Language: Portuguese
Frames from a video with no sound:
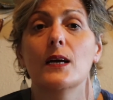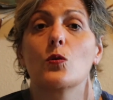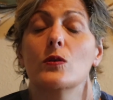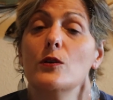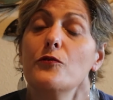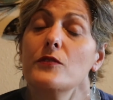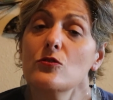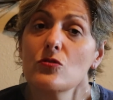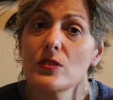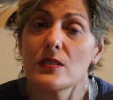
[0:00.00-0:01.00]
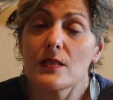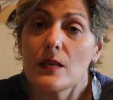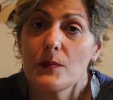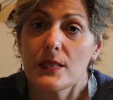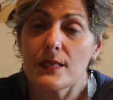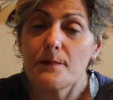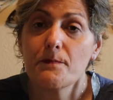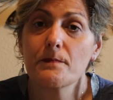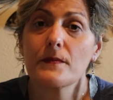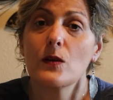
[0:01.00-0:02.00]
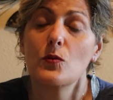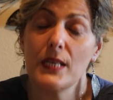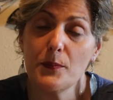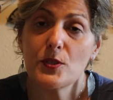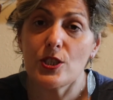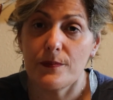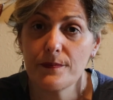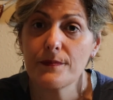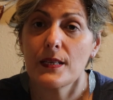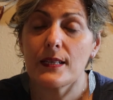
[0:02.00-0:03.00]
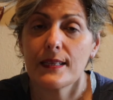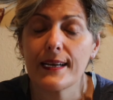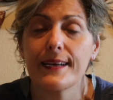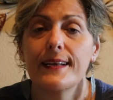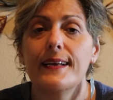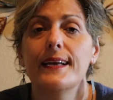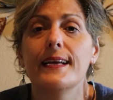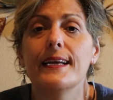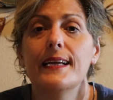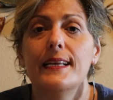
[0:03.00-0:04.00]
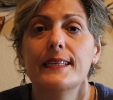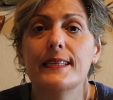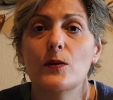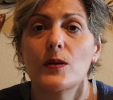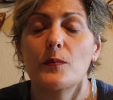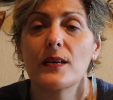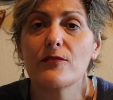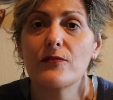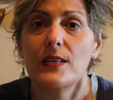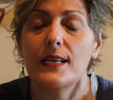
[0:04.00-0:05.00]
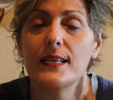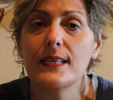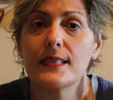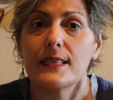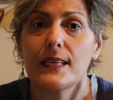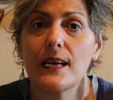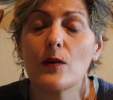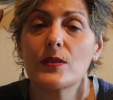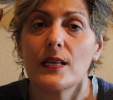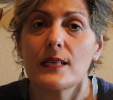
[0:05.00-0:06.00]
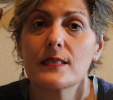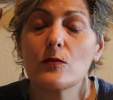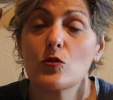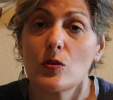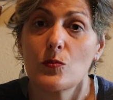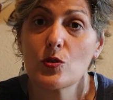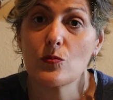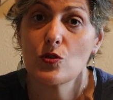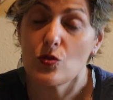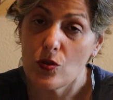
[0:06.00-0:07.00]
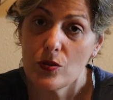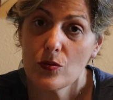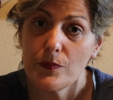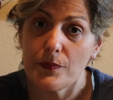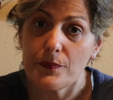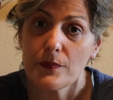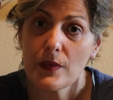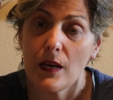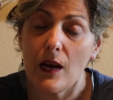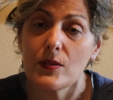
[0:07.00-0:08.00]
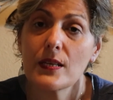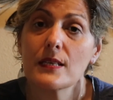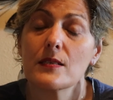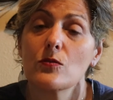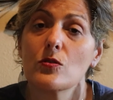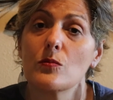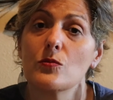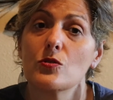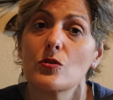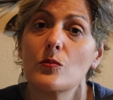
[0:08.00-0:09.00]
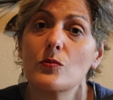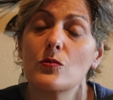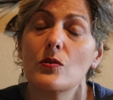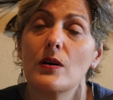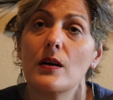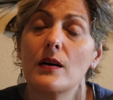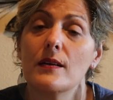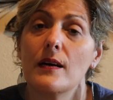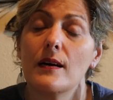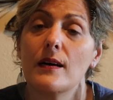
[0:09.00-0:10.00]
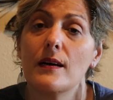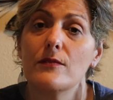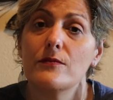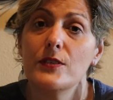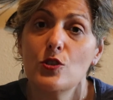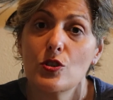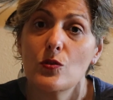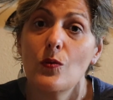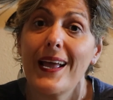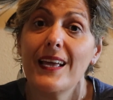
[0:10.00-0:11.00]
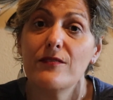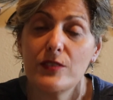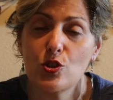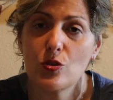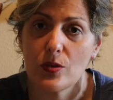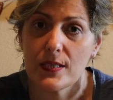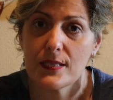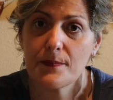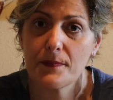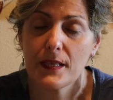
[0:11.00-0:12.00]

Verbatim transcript: Quando eu fiz os exames, o NIPT, tá? Ele deu que minha filha ia ter alteração do cromossomo 18, alteração do cromossomo uh, ah, 21 e 22.